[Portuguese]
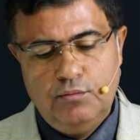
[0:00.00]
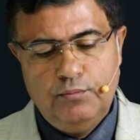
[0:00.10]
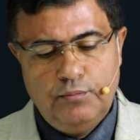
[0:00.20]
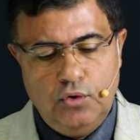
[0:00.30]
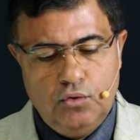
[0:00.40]
um
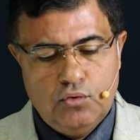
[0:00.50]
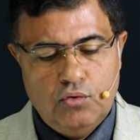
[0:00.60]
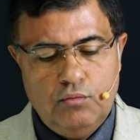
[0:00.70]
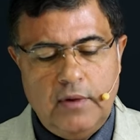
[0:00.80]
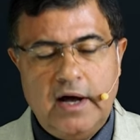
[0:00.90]

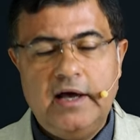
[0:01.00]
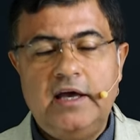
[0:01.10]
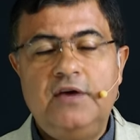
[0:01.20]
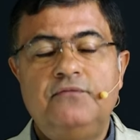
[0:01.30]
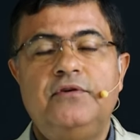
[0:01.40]
pouco uma
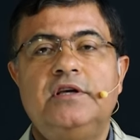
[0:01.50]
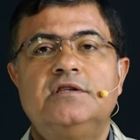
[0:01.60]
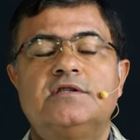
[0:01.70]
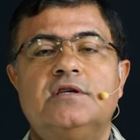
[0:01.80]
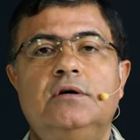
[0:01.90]

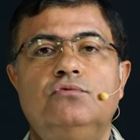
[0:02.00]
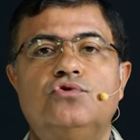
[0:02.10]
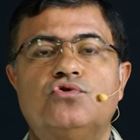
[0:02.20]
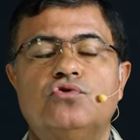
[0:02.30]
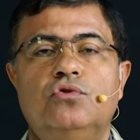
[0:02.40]
reflexão
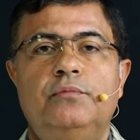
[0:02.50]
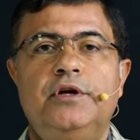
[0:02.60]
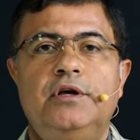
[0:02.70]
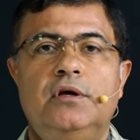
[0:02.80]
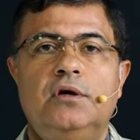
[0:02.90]

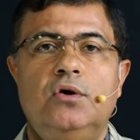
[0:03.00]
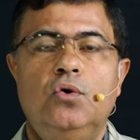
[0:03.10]
sobre